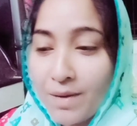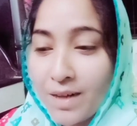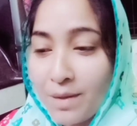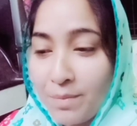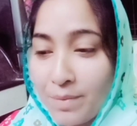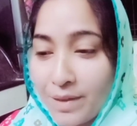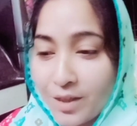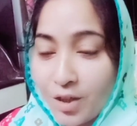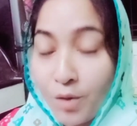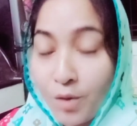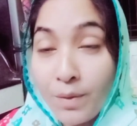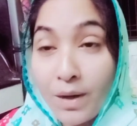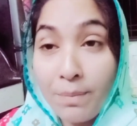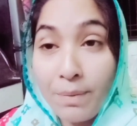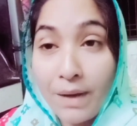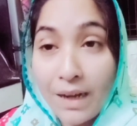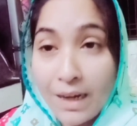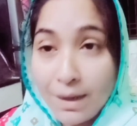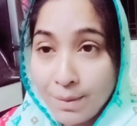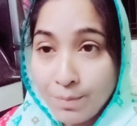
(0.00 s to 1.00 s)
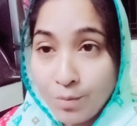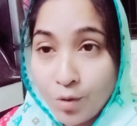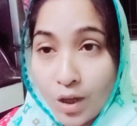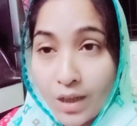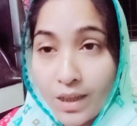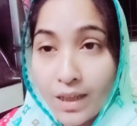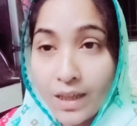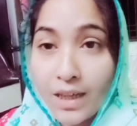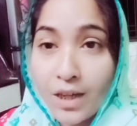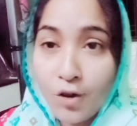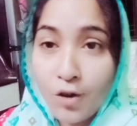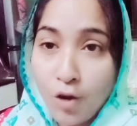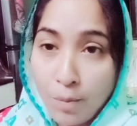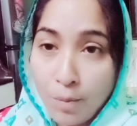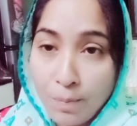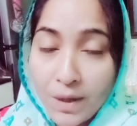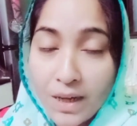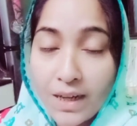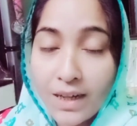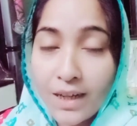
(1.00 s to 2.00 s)
ने भेजा और मैंने पहले भी बोला था कि
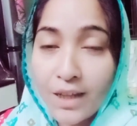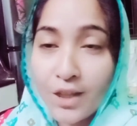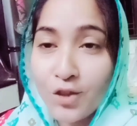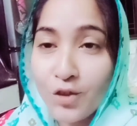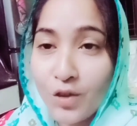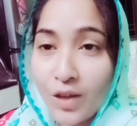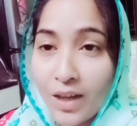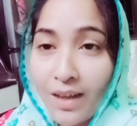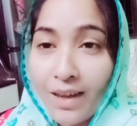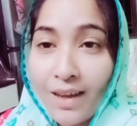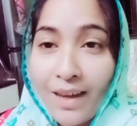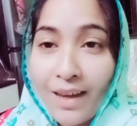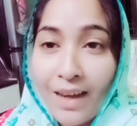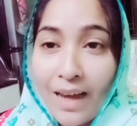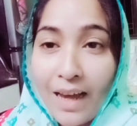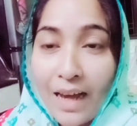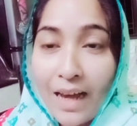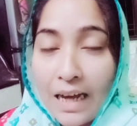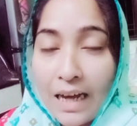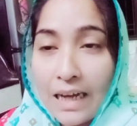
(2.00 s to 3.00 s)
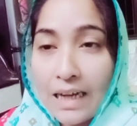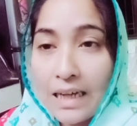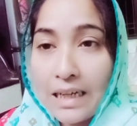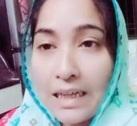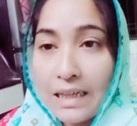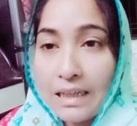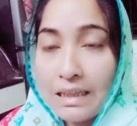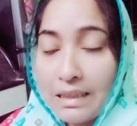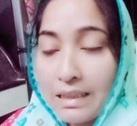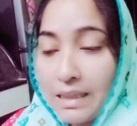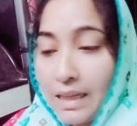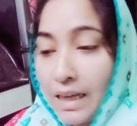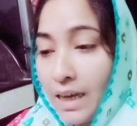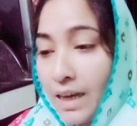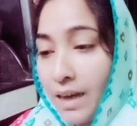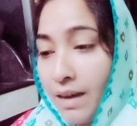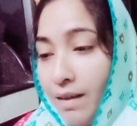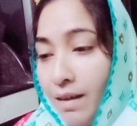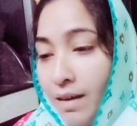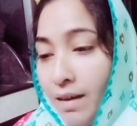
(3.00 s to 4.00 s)
कॉपी करके जो है आ, ये